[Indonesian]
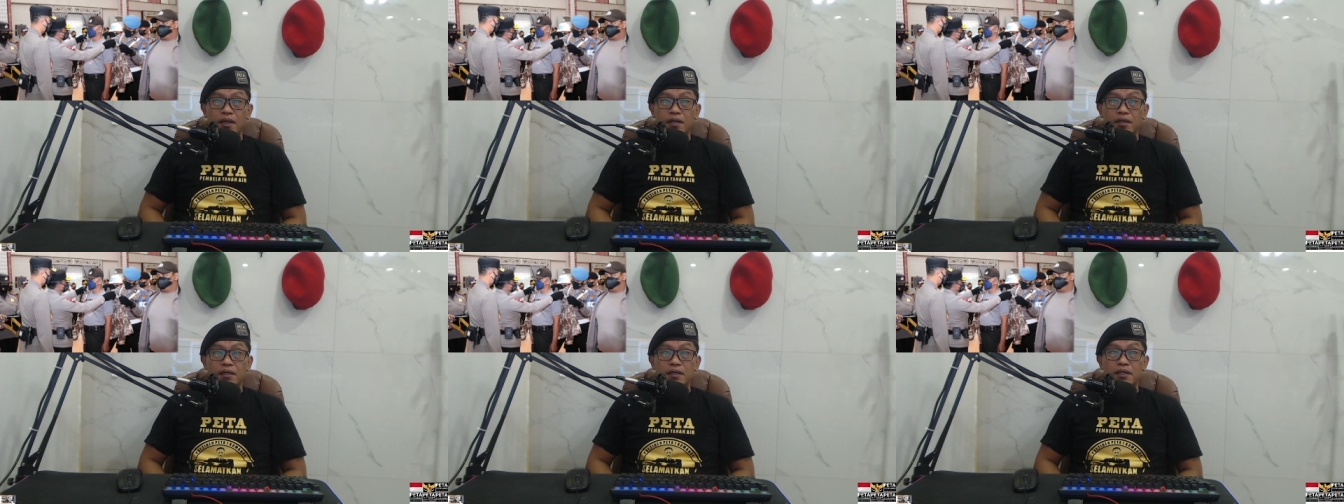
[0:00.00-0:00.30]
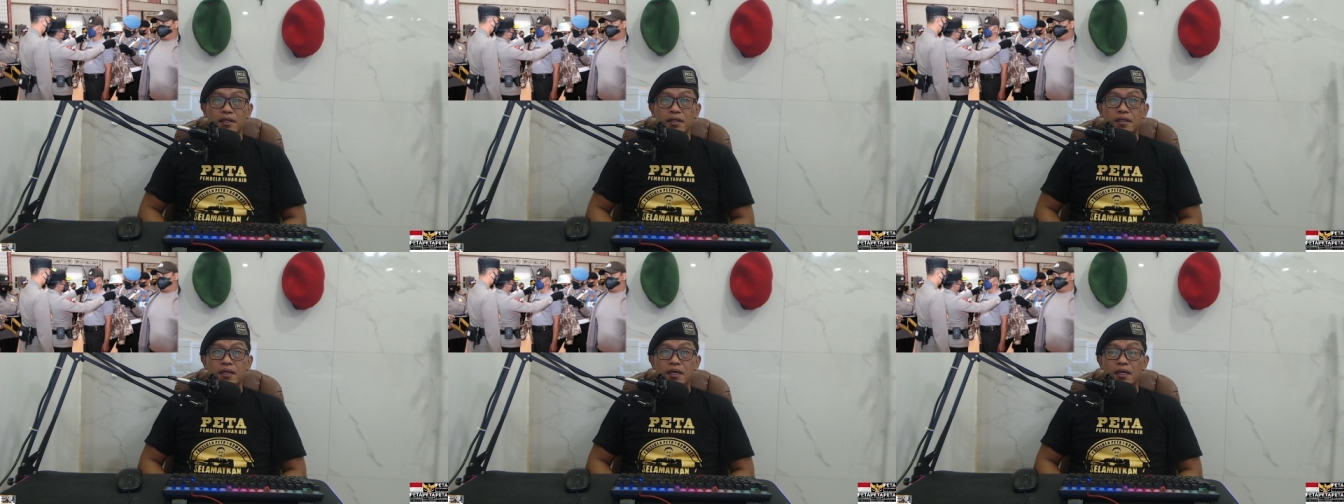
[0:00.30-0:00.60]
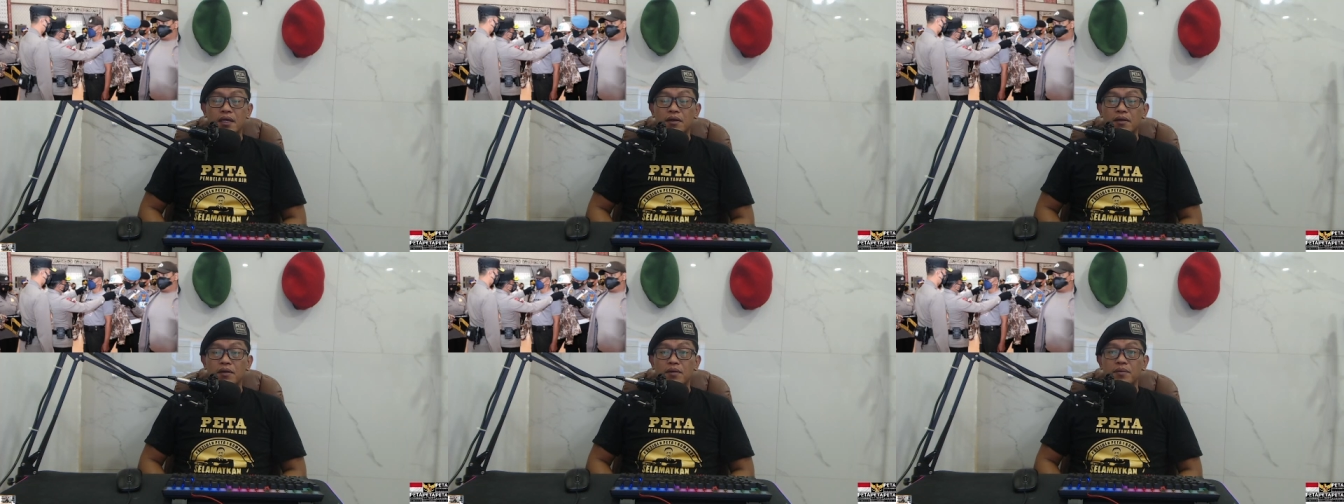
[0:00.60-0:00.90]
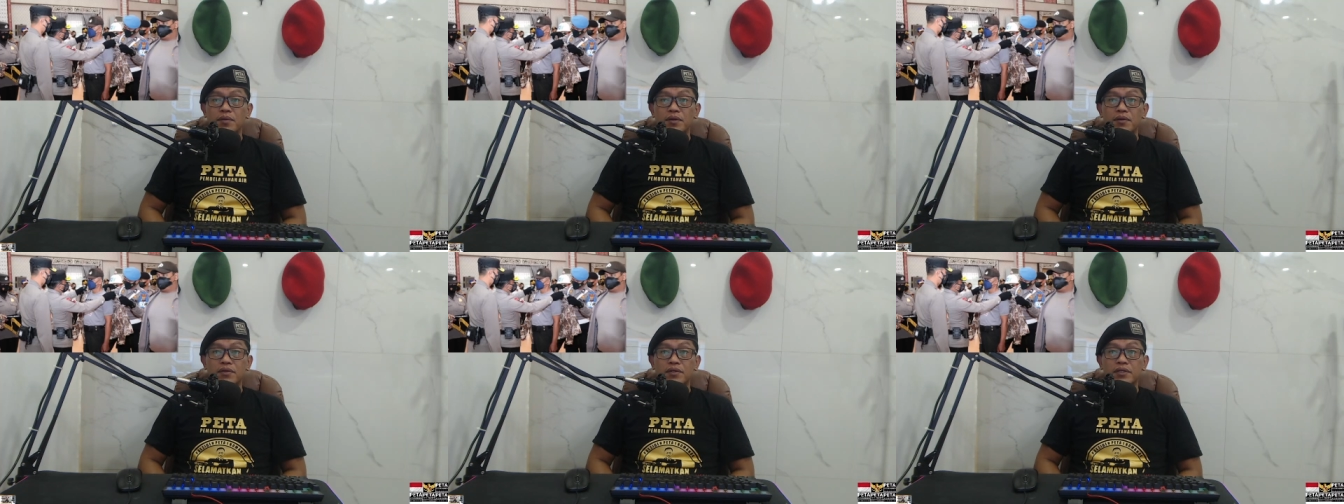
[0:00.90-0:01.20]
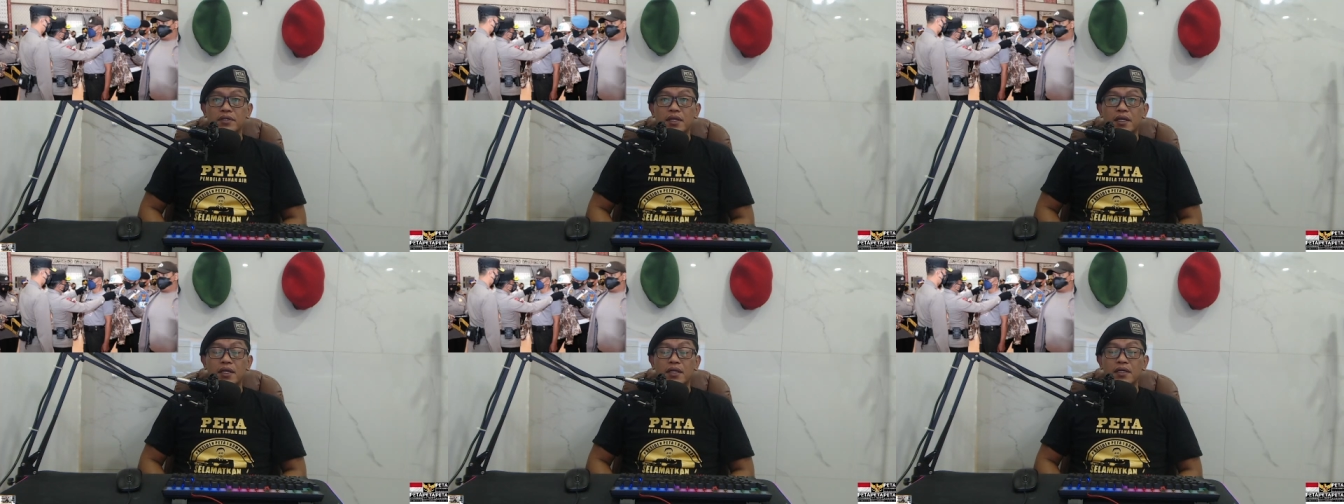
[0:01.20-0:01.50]
inilah kalau menurut
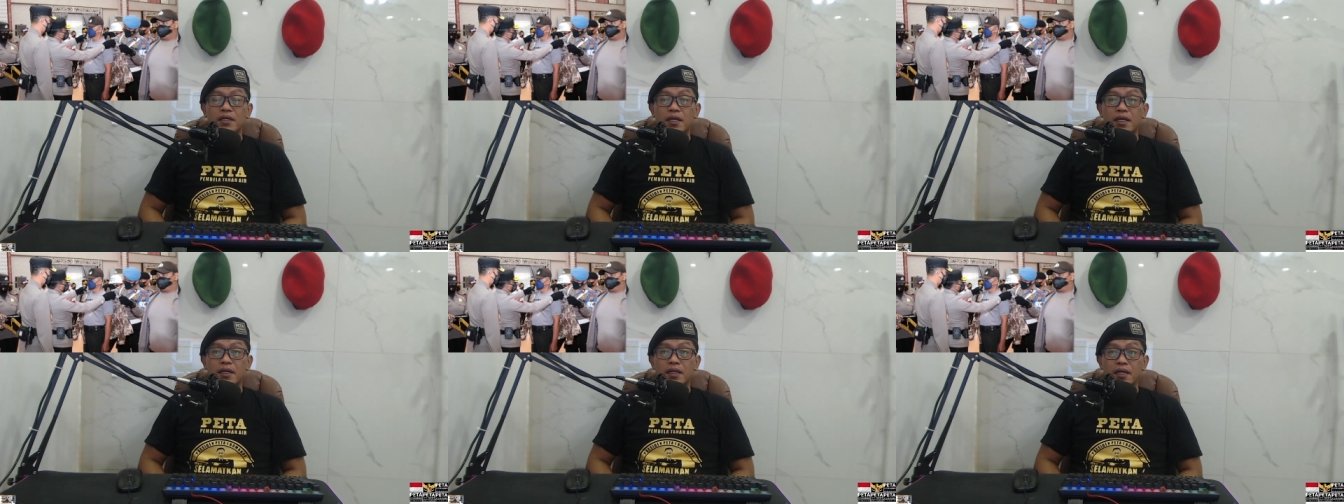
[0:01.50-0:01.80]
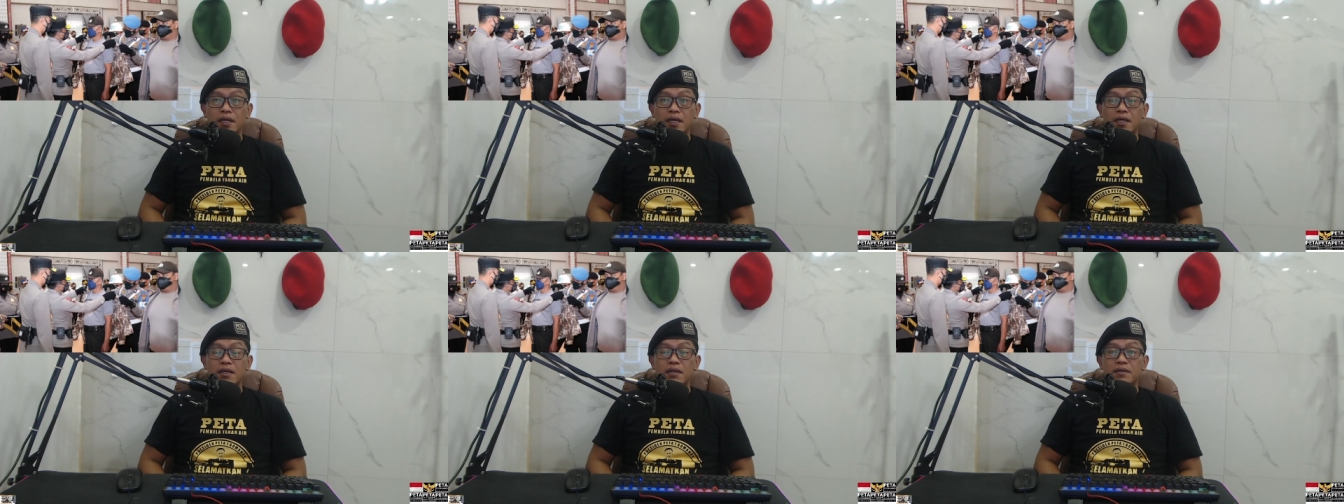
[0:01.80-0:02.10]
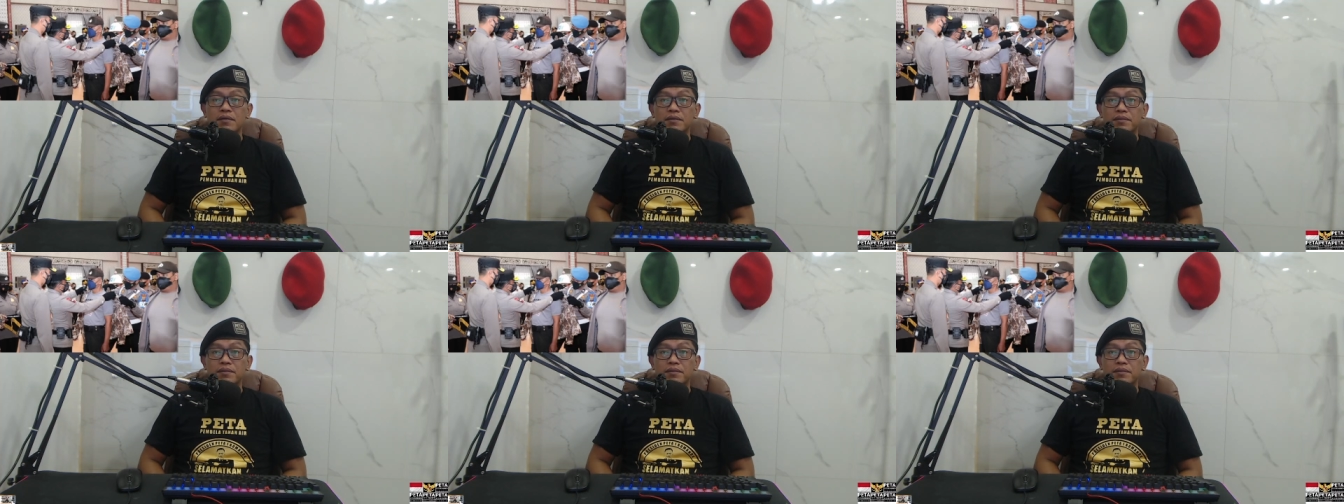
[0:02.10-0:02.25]
saya ini adalah